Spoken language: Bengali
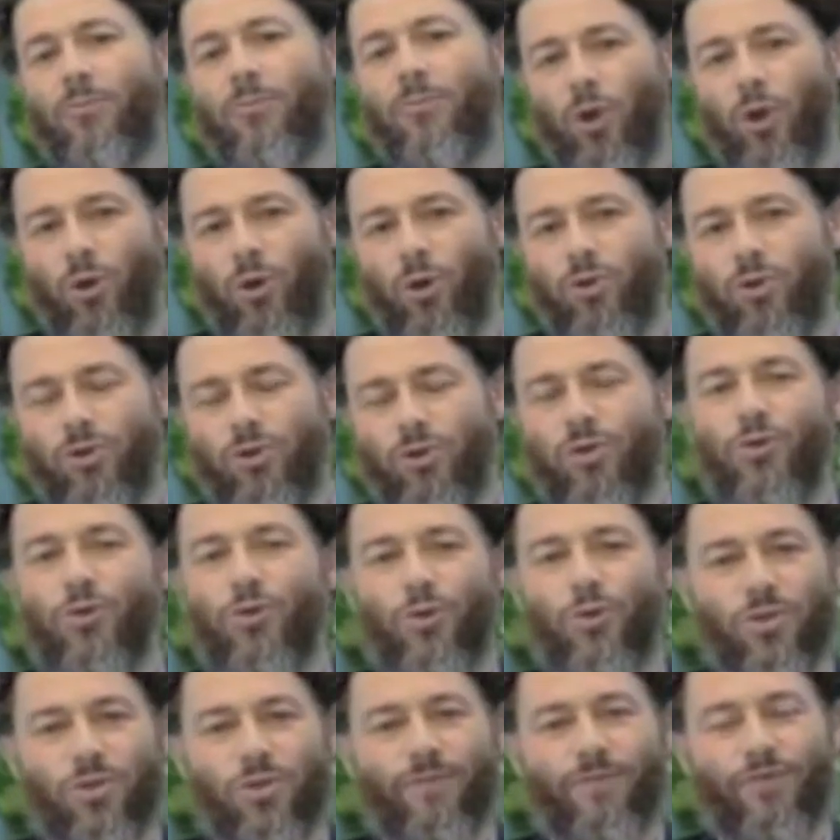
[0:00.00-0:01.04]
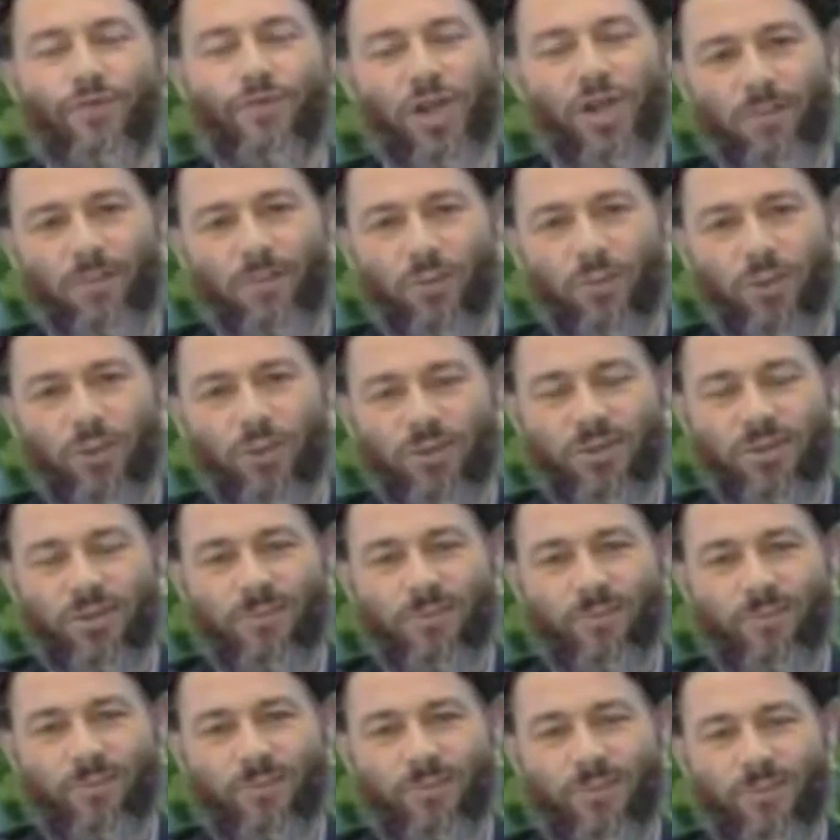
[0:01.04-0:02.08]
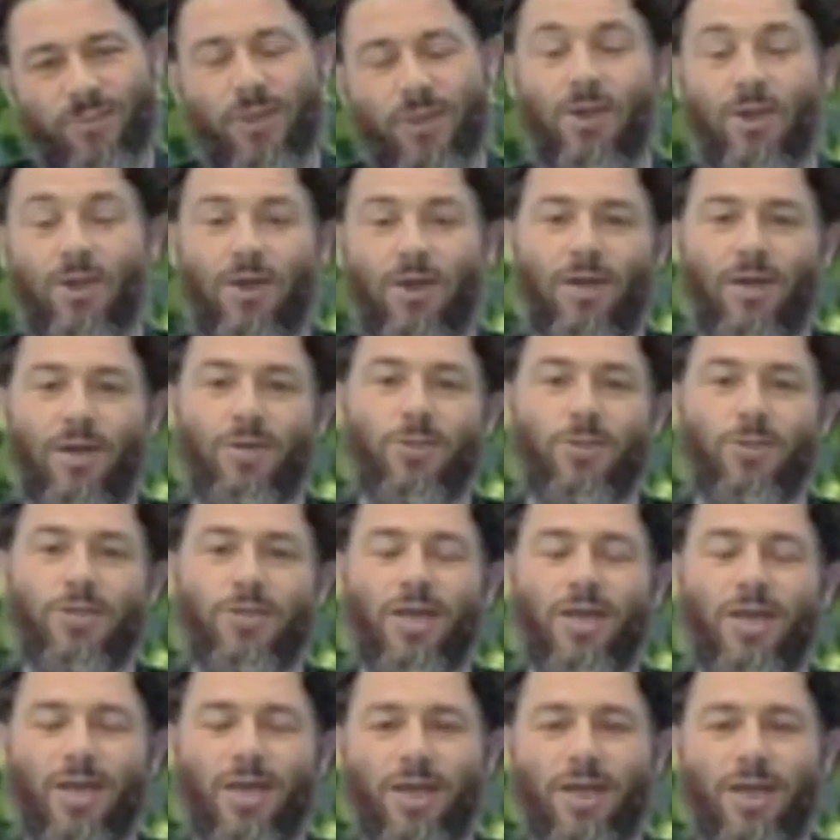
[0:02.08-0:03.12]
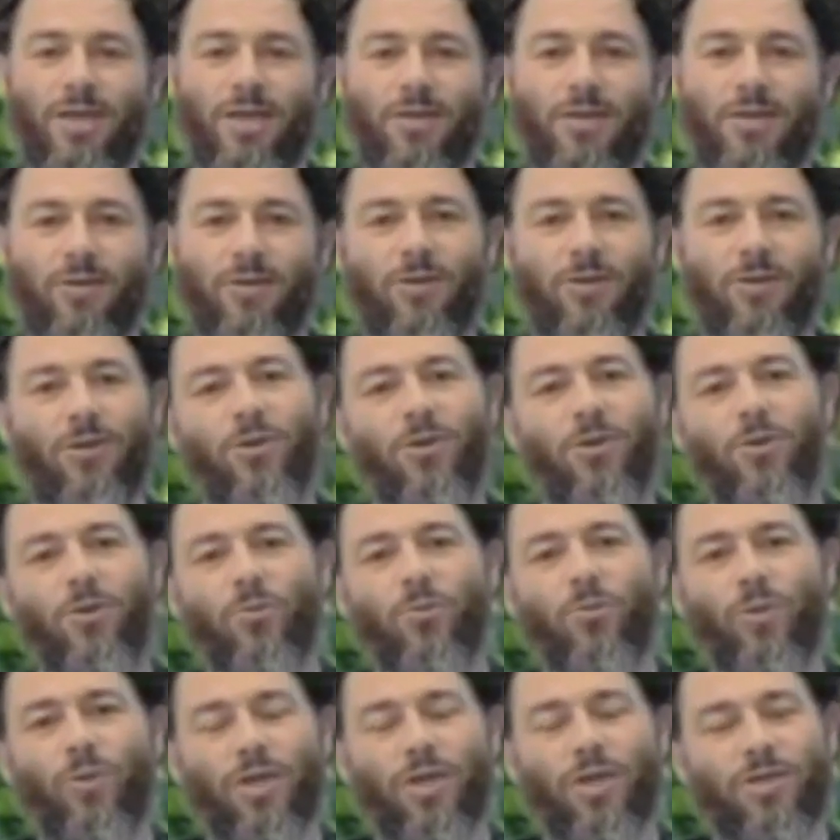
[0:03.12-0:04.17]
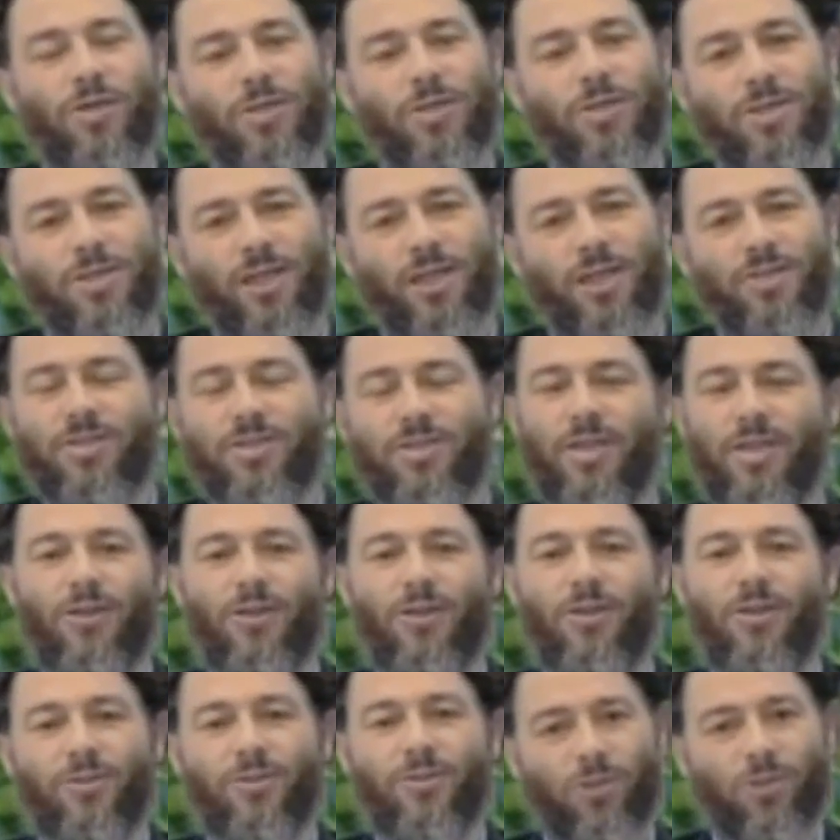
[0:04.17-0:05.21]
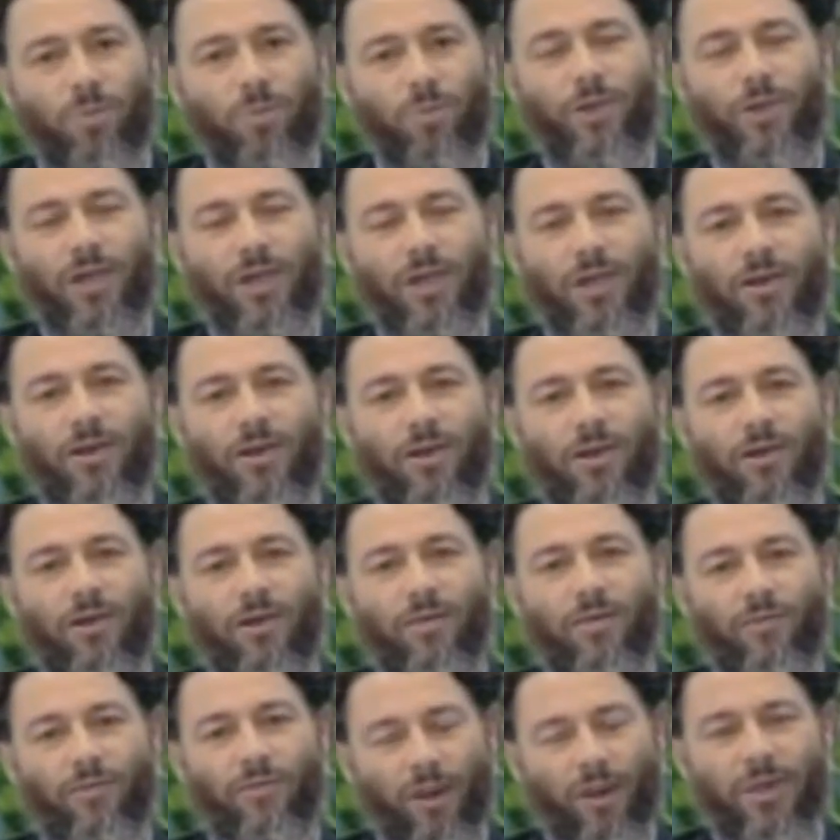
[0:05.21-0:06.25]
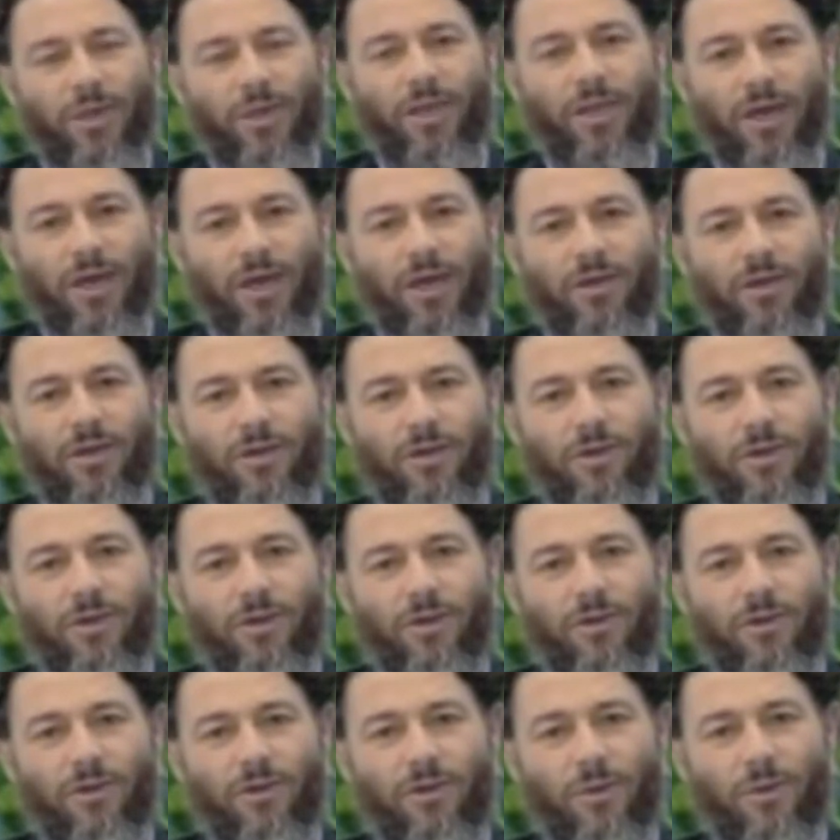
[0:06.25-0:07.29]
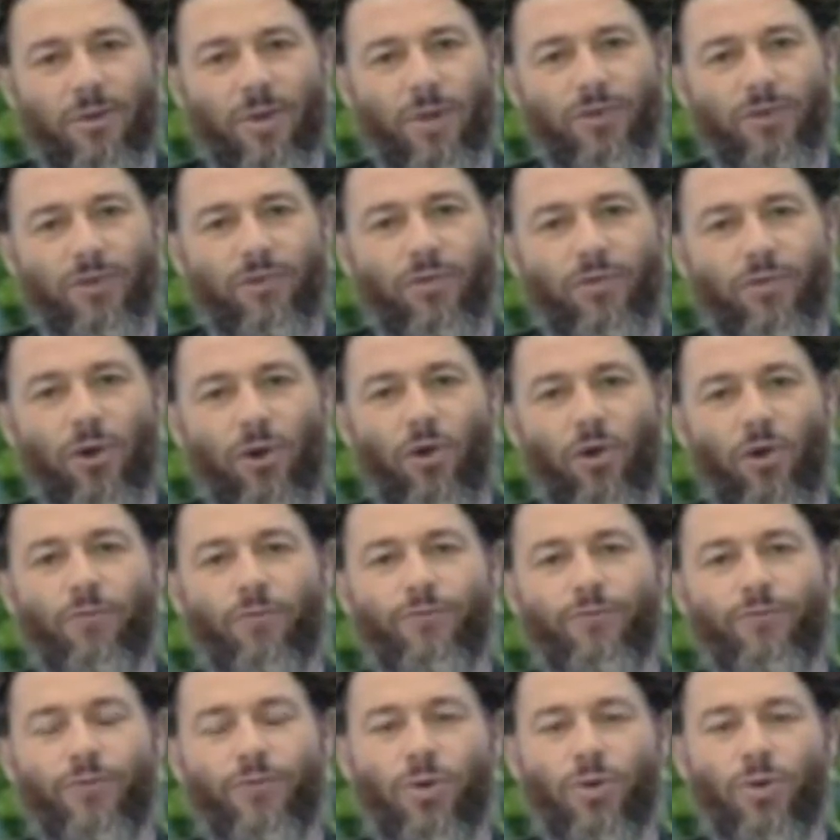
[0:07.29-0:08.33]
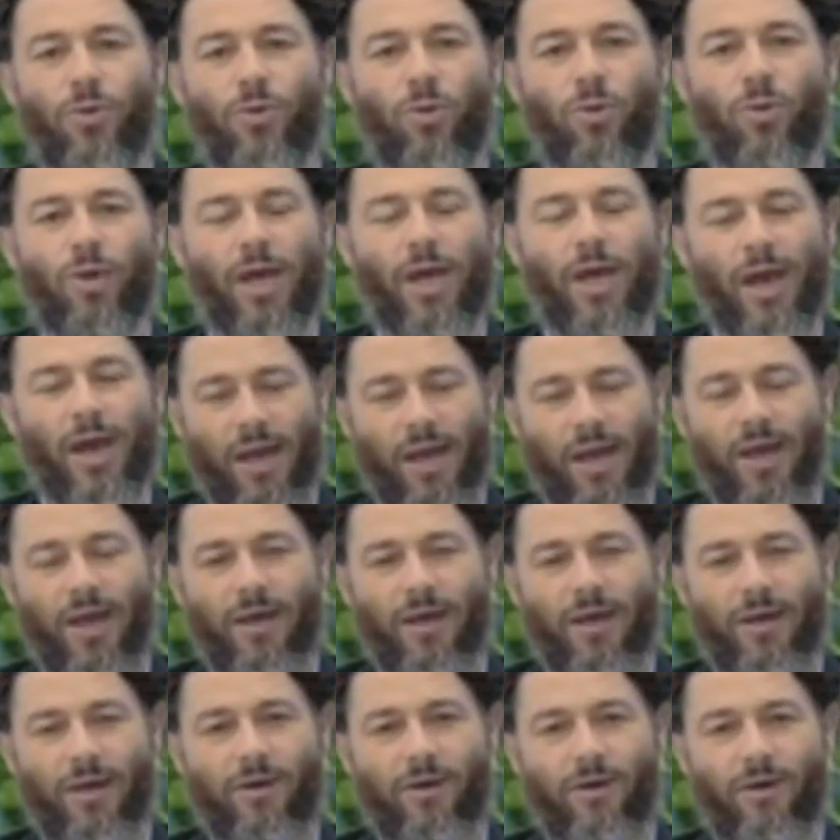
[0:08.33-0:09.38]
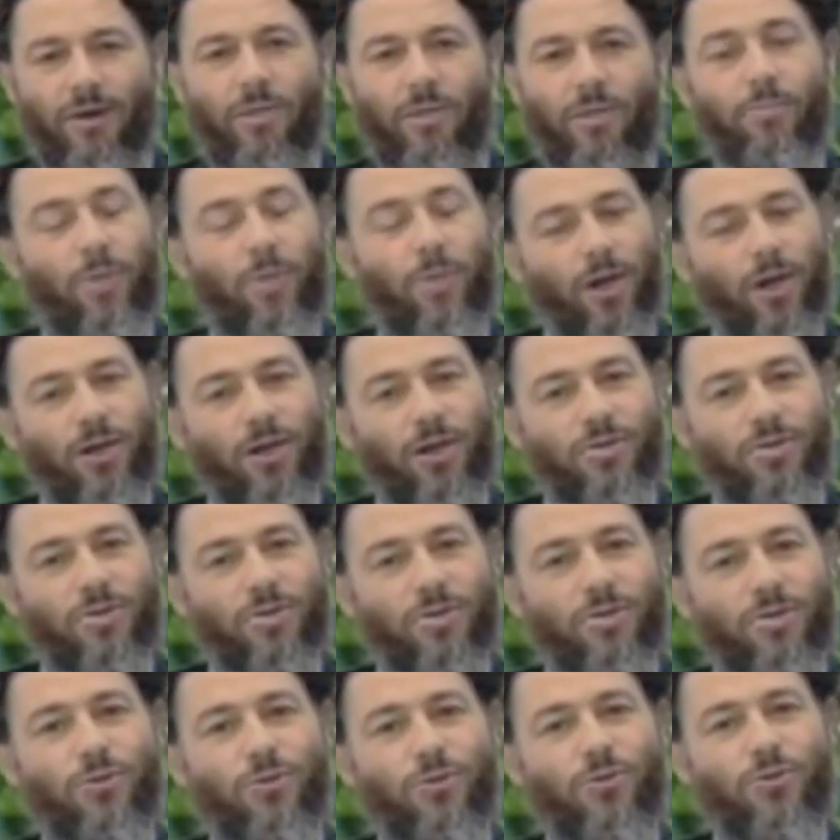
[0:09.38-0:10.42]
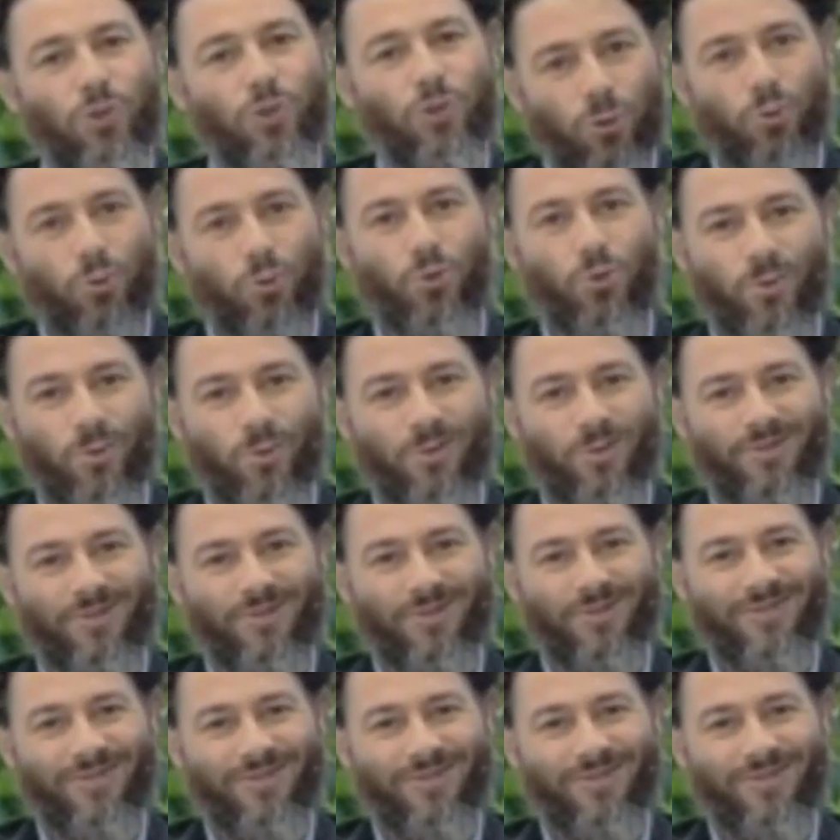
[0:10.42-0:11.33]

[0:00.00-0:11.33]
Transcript: আমি আপনাদের হোস্ট ইউসুফ চেম্বার্স আর আজকে আমাদের আলোচনার টপিক হল রমজান পবিত্র কোরআন শরীফের মাস রমজান ও কোরআন